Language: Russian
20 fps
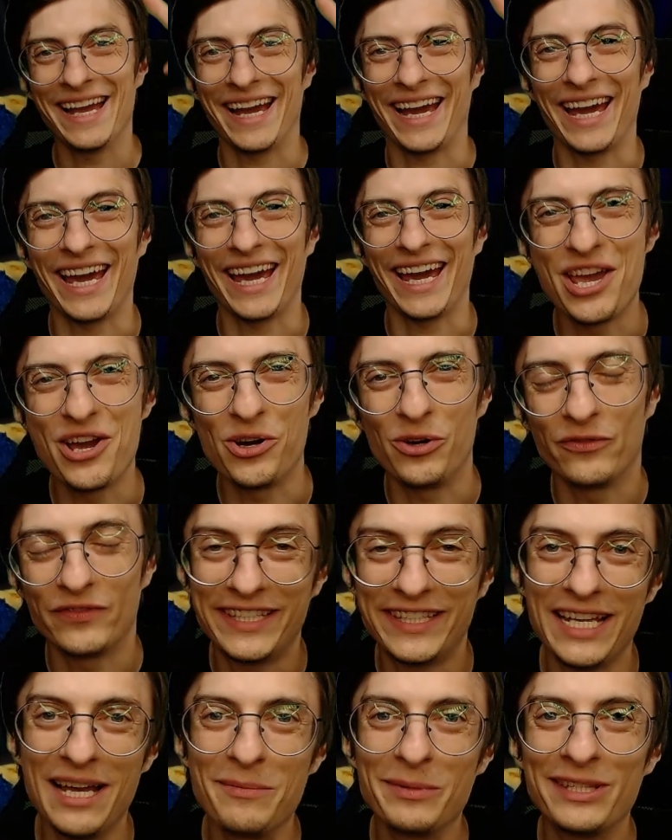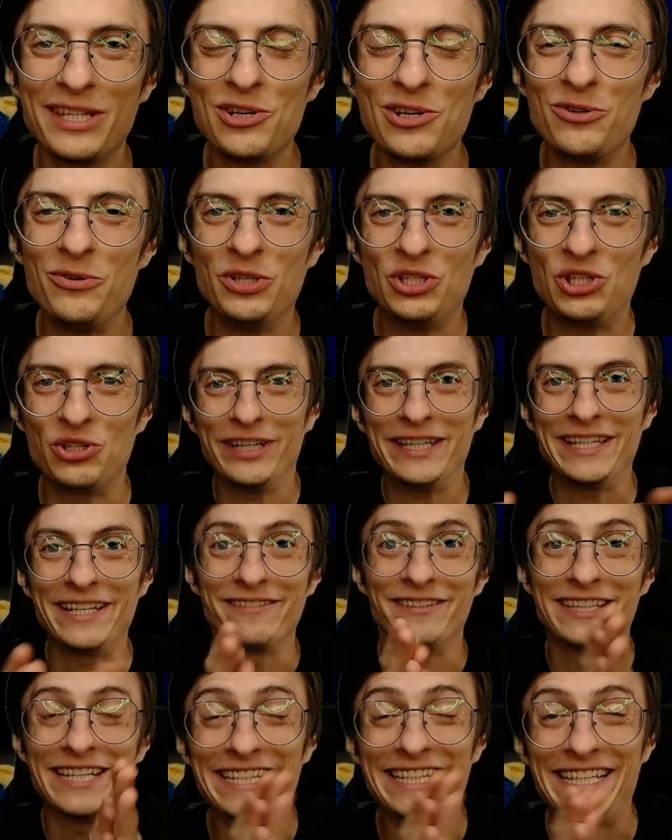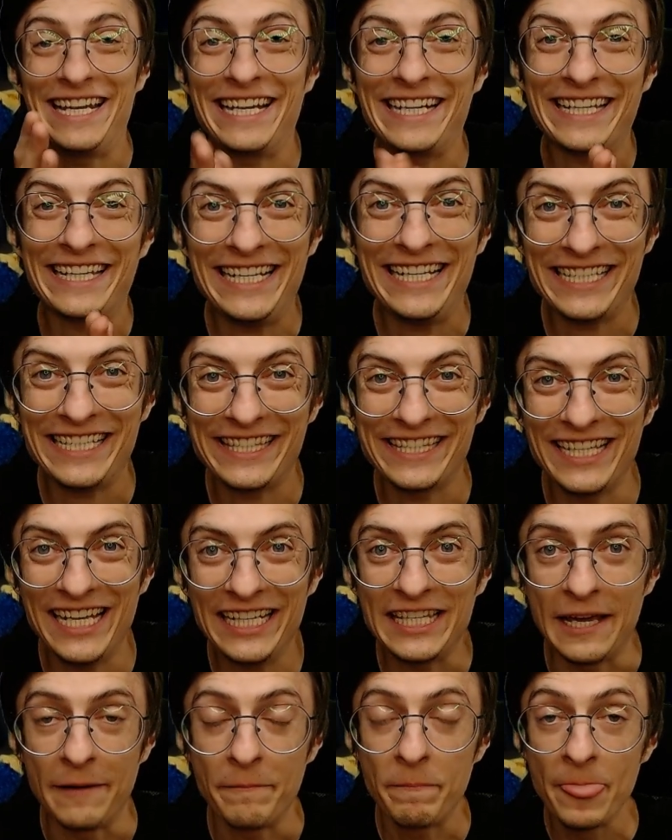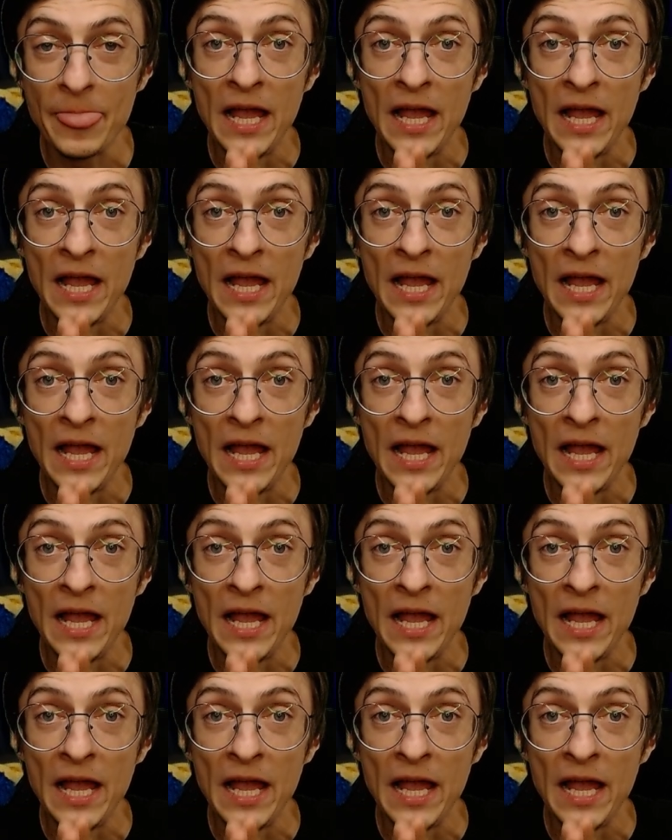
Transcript: Хейо, всем здорово, чуваки, вы на телеканале Слаги.